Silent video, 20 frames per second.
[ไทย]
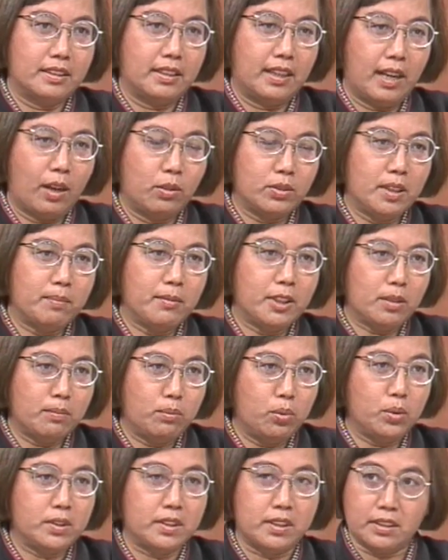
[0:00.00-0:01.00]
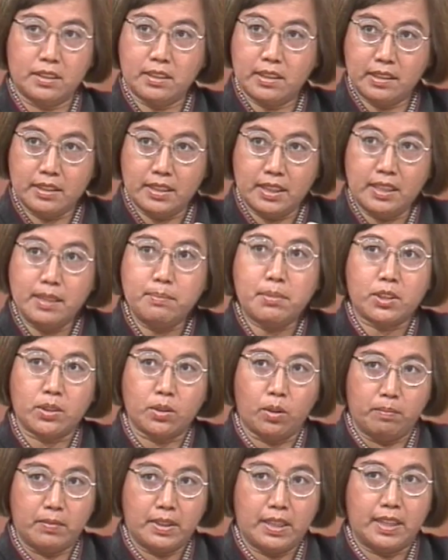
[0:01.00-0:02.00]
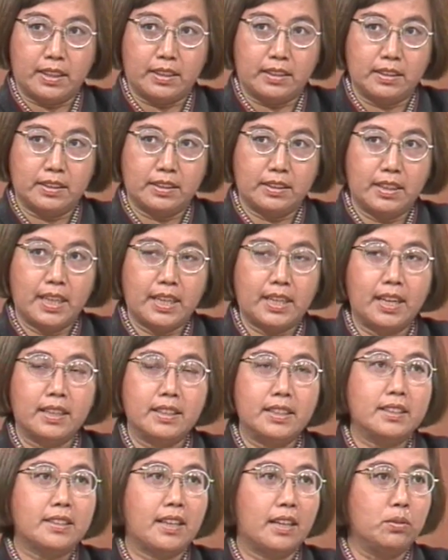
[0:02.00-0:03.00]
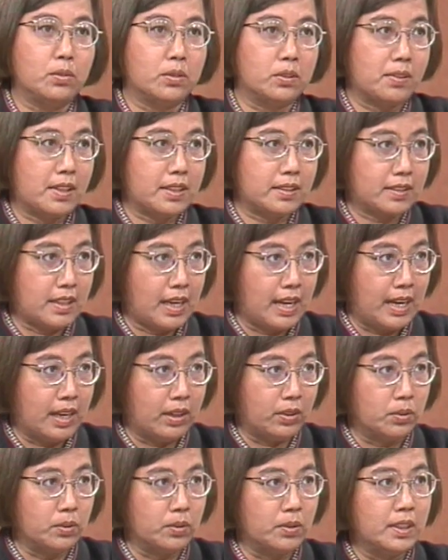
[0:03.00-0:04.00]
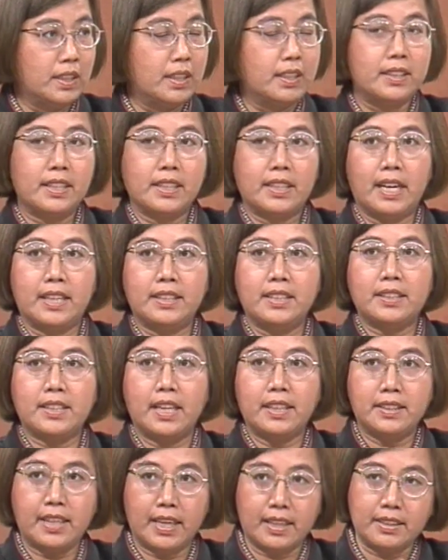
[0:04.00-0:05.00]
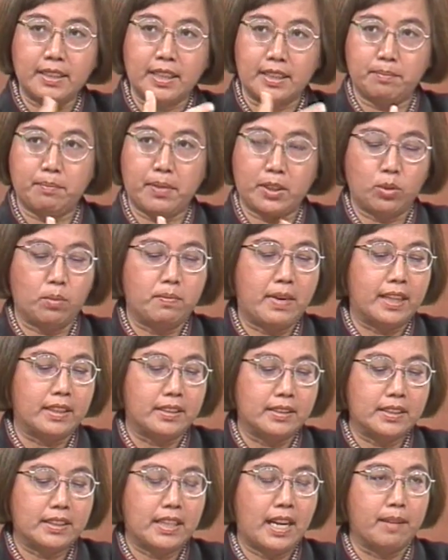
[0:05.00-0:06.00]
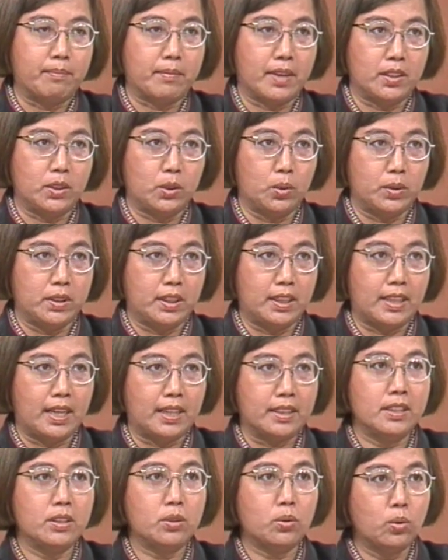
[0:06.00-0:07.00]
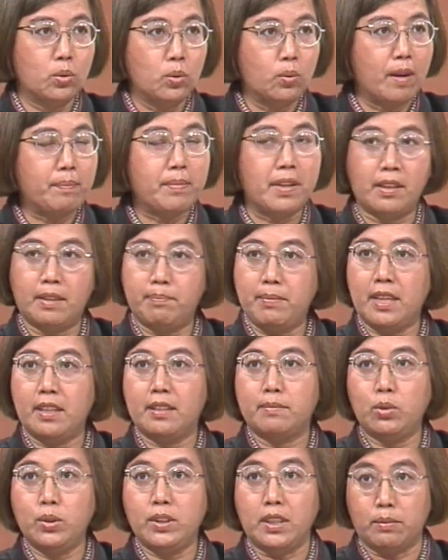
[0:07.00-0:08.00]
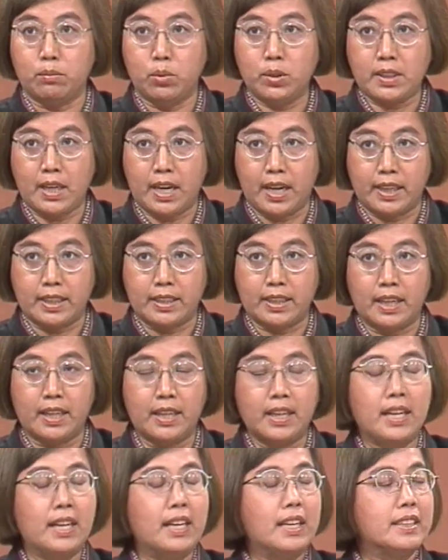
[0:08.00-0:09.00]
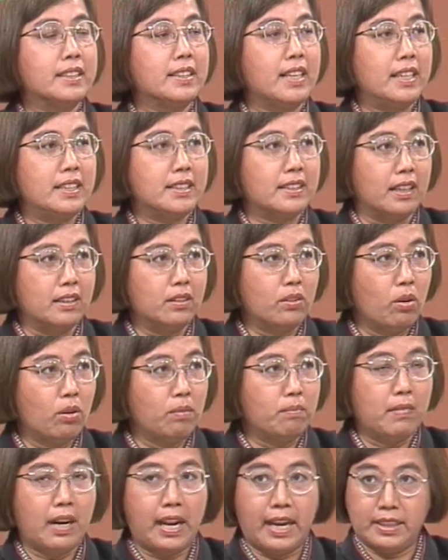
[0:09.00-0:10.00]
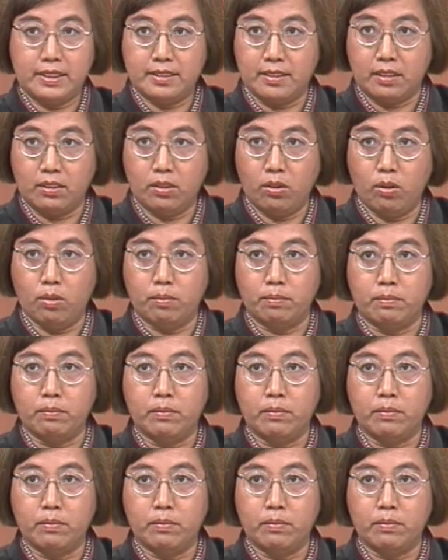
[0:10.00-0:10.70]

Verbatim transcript: เรายังไม่ต้องพูดถึงกรณีที่ผสมกันในการที่ใช้อุลตราซาวด์ในการที่ใช้เทคนิคปัจจุบันซึ่งทำกันอยู่นี่นะที่รู้ว่าเป็นเพศผู้หญิงผู้ชายเนี่ยในสังคมหลายสังคม